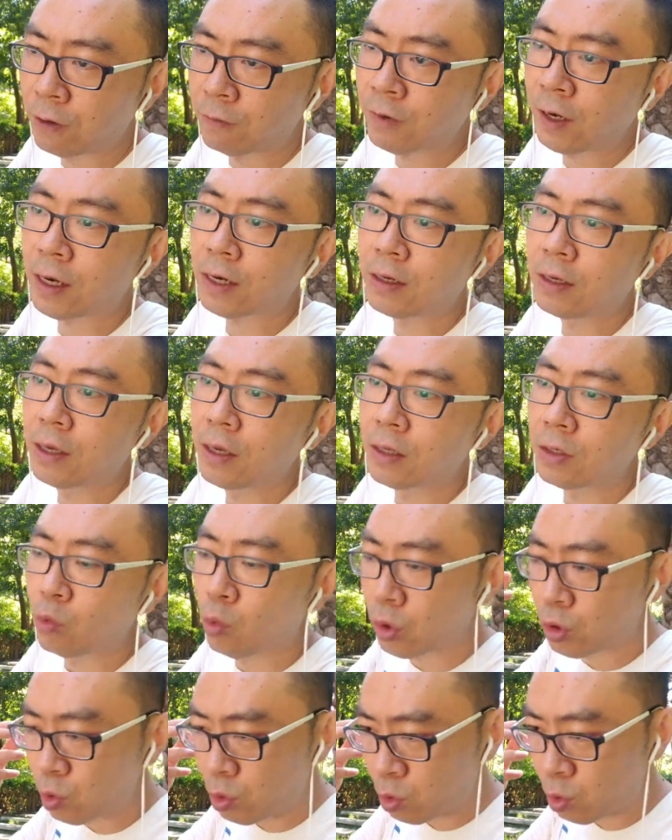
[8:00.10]
法。
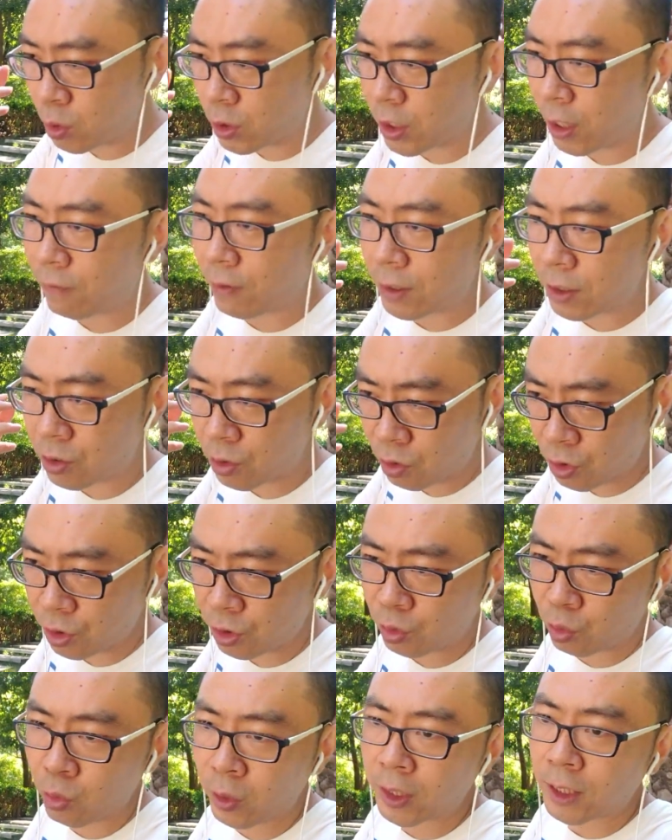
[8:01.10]
我最初的想法是是
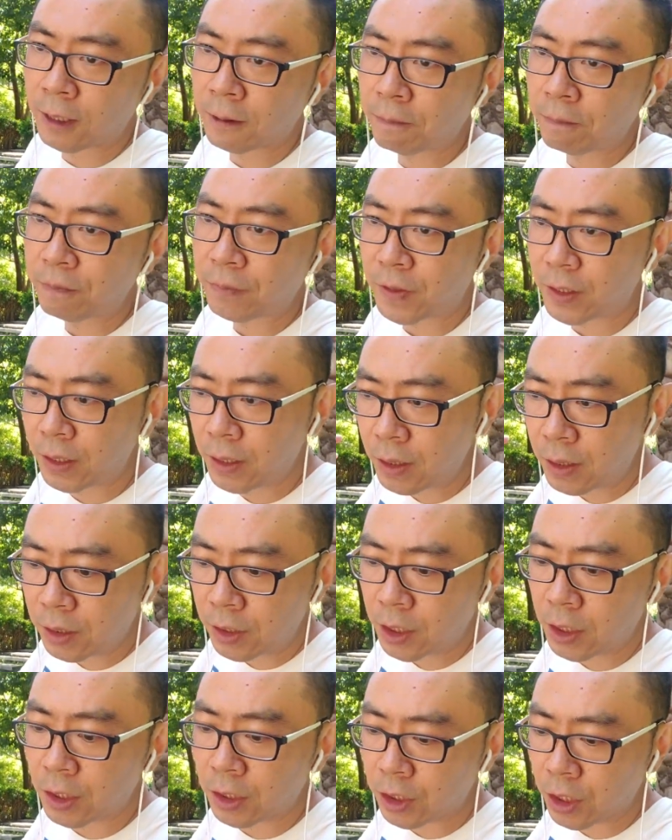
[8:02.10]
对的，一个
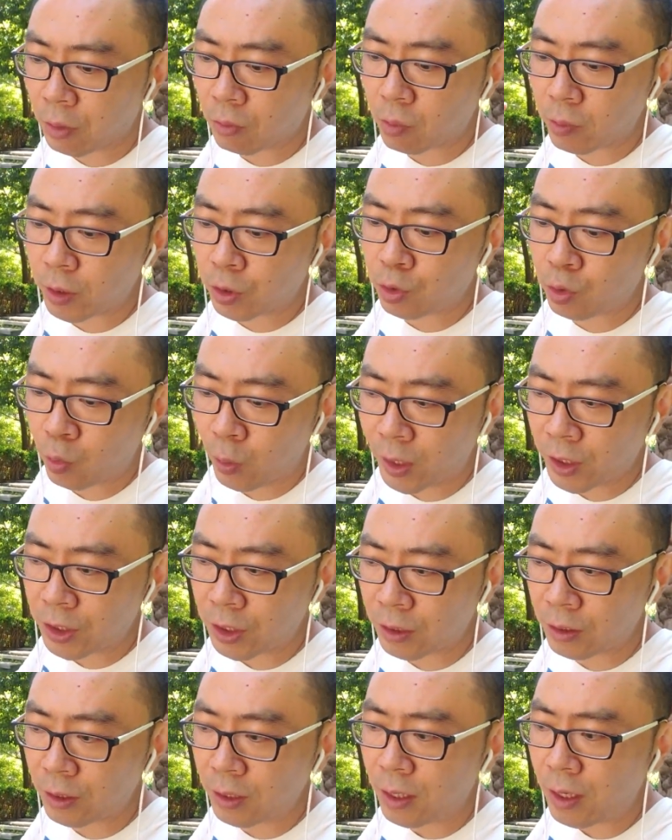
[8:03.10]
一个小目标去完
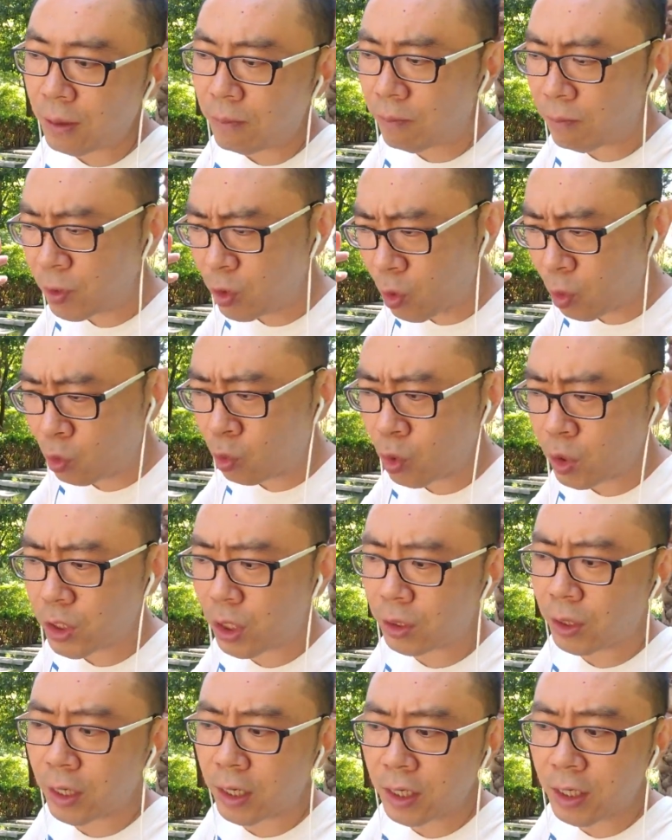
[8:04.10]
成，有多少
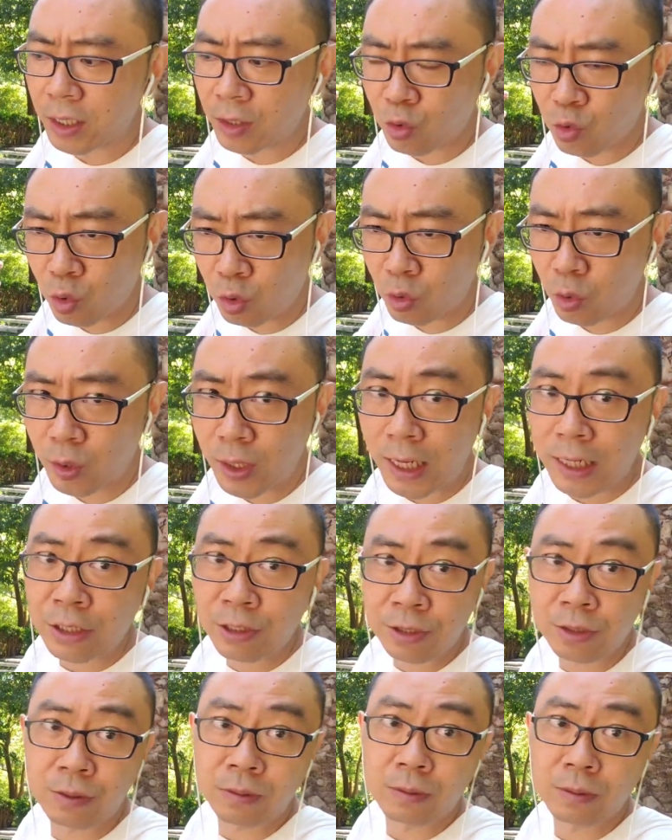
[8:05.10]
能力做多大
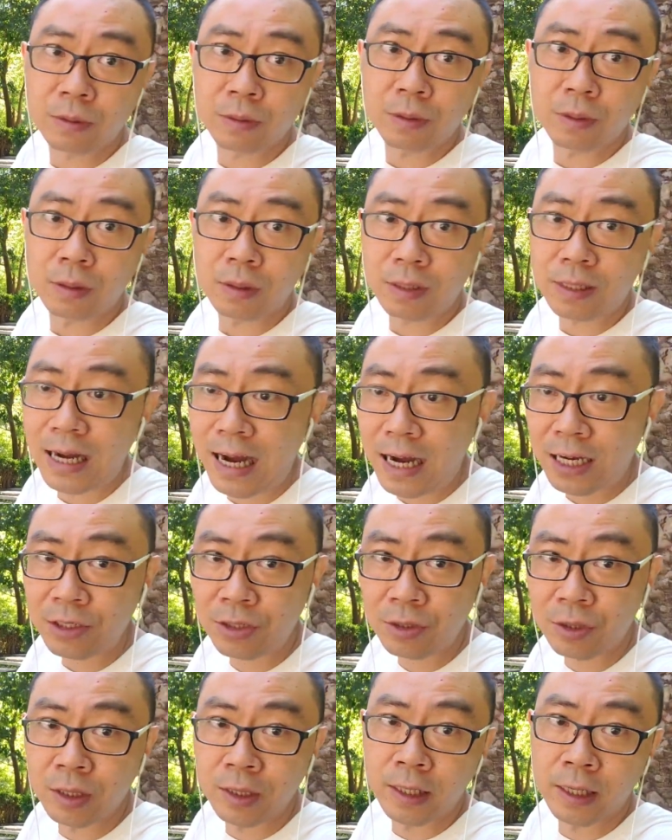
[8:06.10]
事，踏
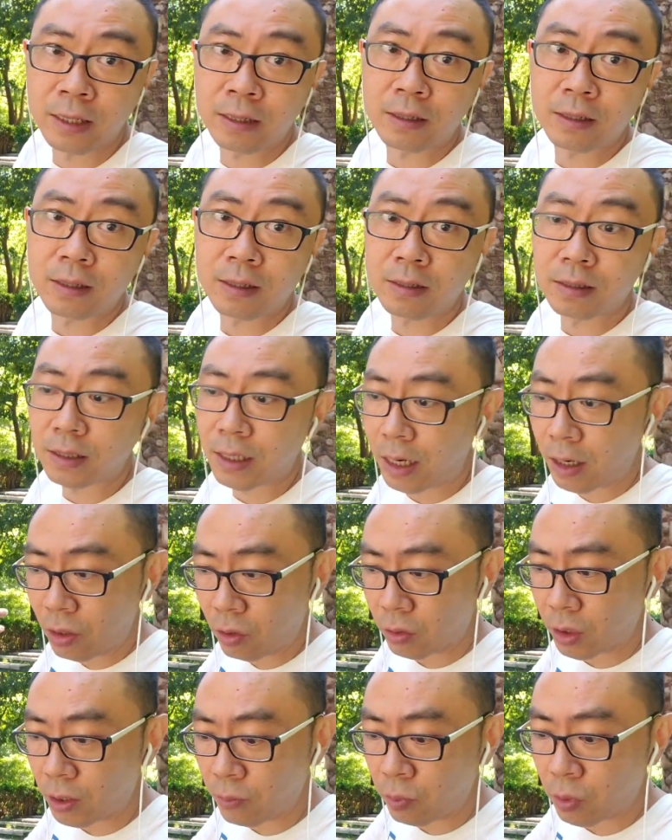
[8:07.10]
实一点。然
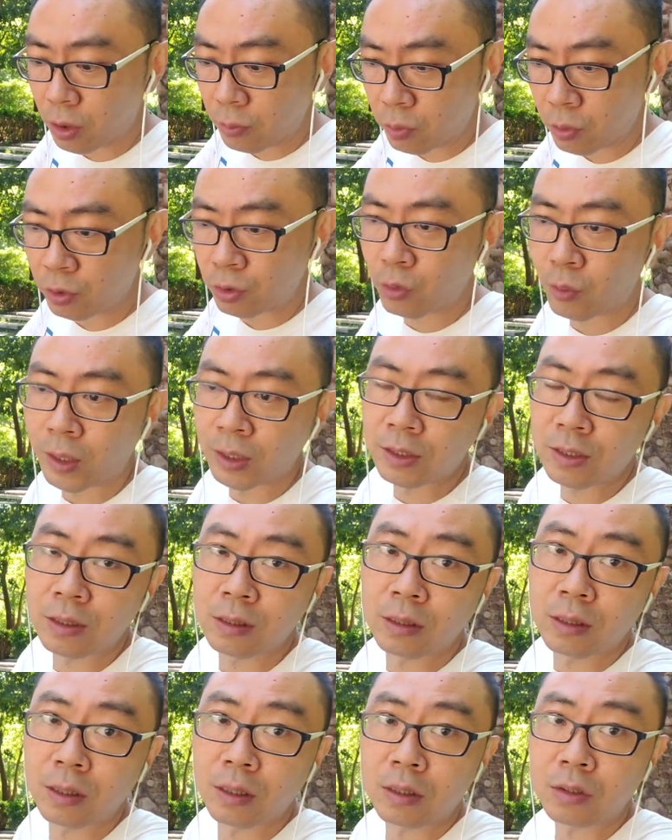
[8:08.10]
后一步一步去完成，
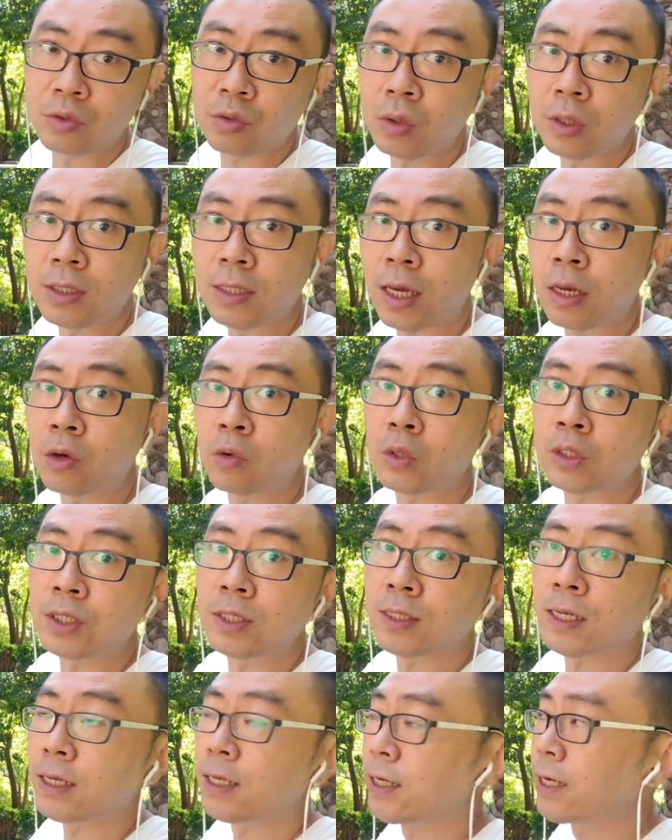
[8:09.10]
所以才有我现
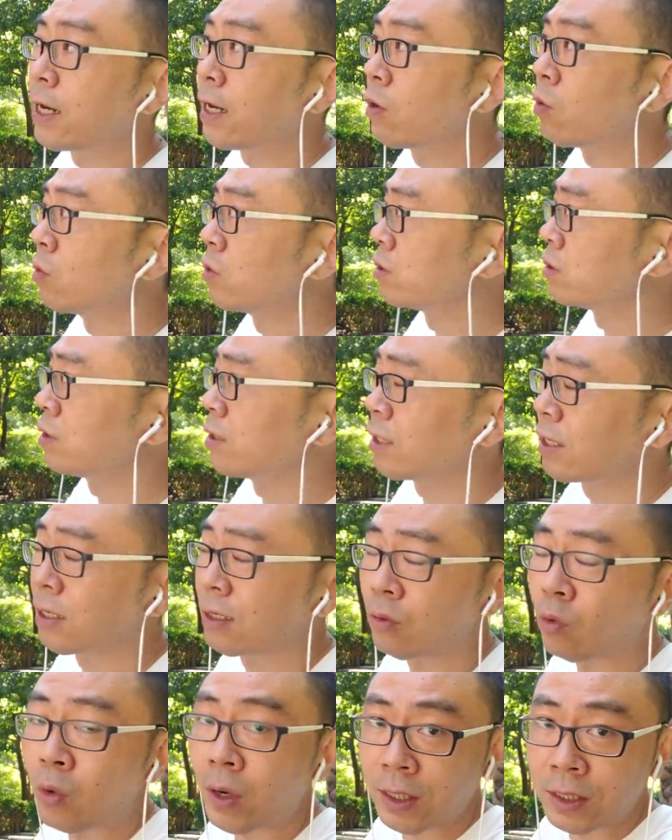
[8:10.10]
在。你看我现在
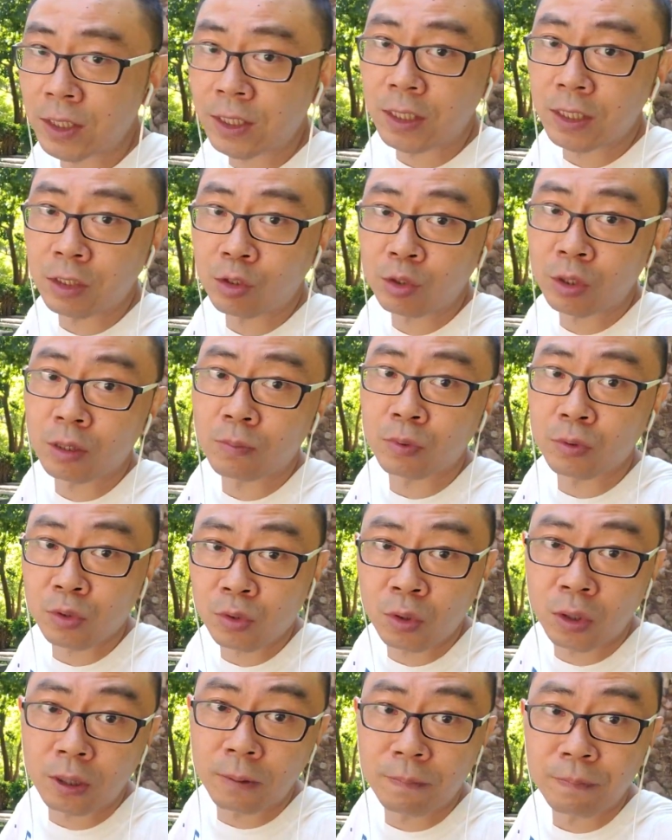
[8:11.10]
的环境，你觉得不
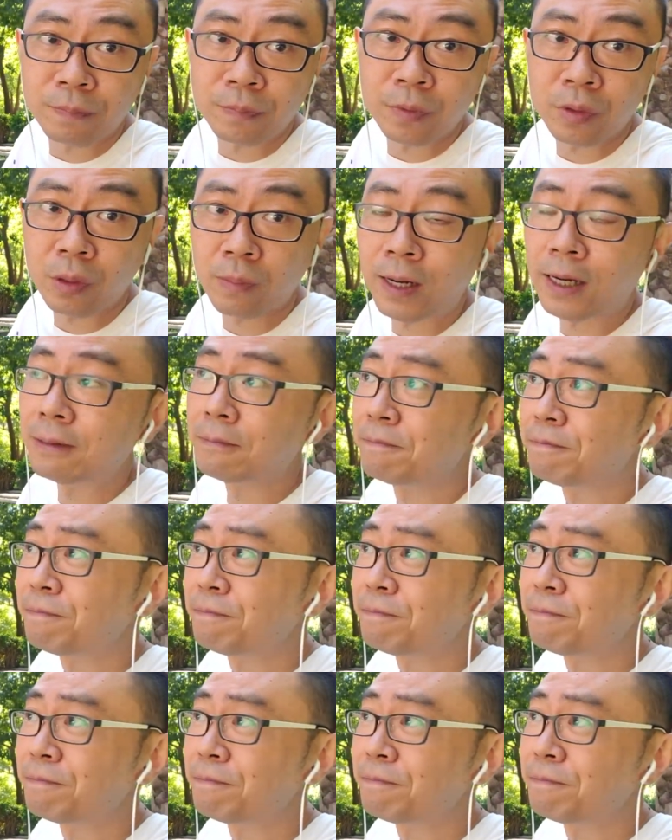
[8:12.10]
错，对吧？